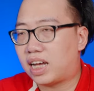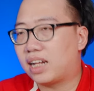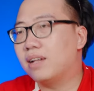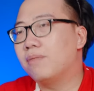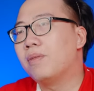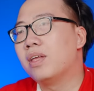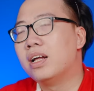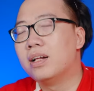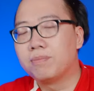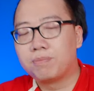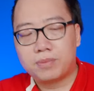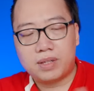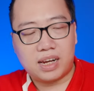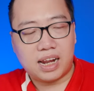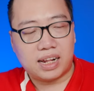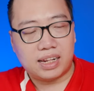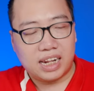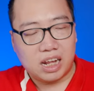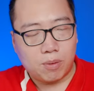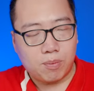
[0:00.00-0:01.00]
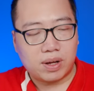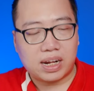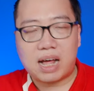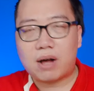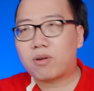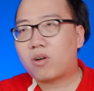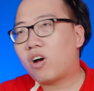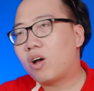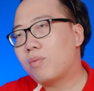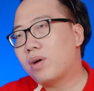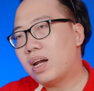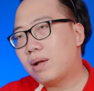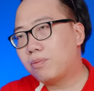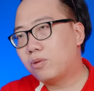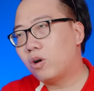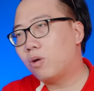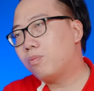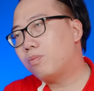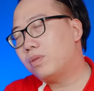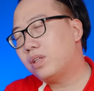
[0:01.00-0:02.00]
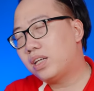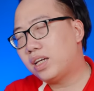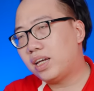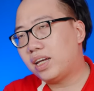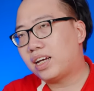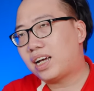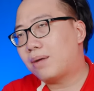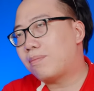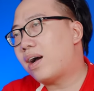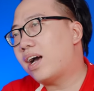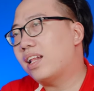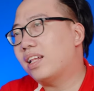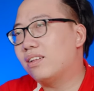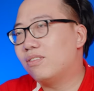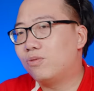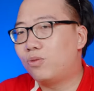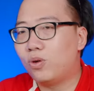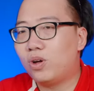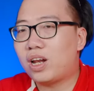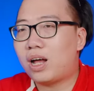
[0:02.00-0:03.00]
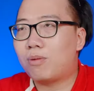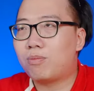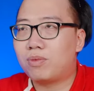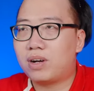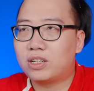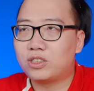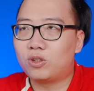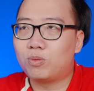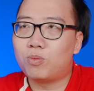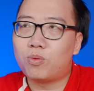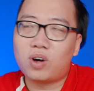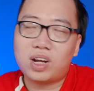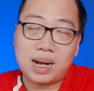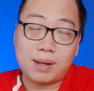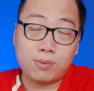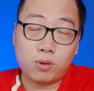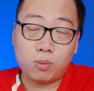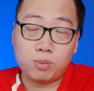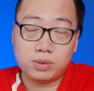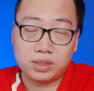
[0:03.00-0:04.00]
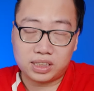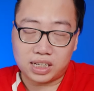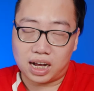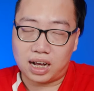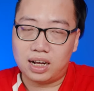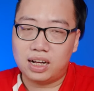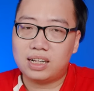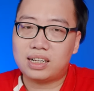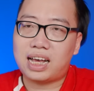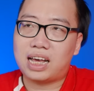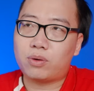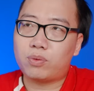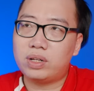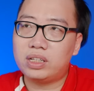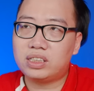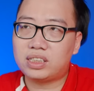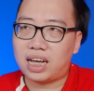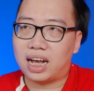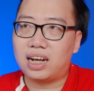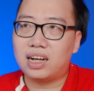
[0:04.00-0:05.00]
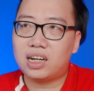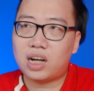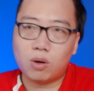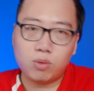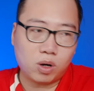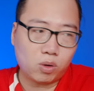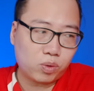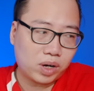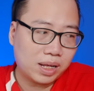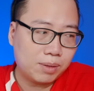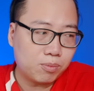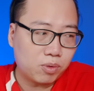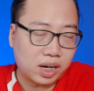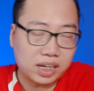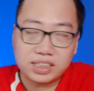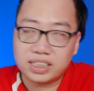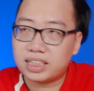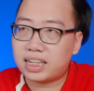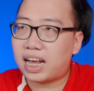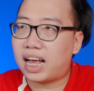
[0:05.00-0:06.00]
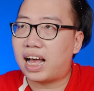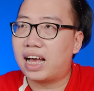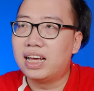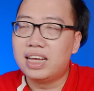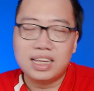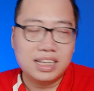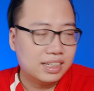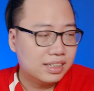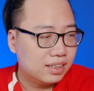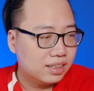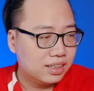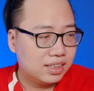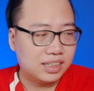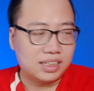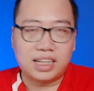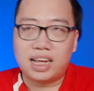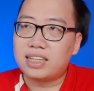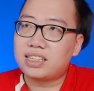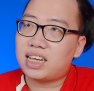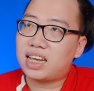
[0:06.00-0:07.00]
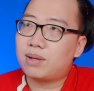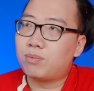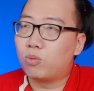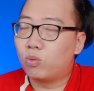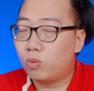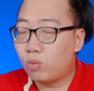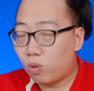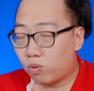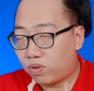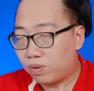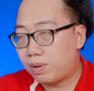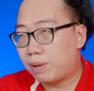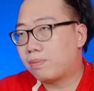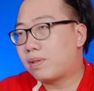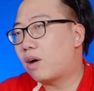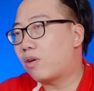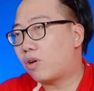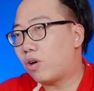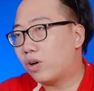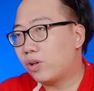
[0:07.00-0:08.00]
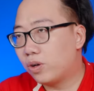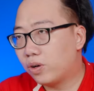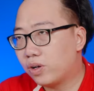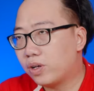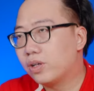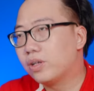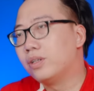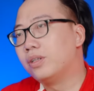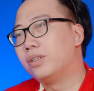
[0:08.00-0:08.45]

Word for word: chắn nên là nếu mà đào coi bằng laptop thì các bạn vui lòng là dùng con laptop trắng cái win trắng không log in một cái gì cả chỉ để chạy một phần mềm đào coi thôi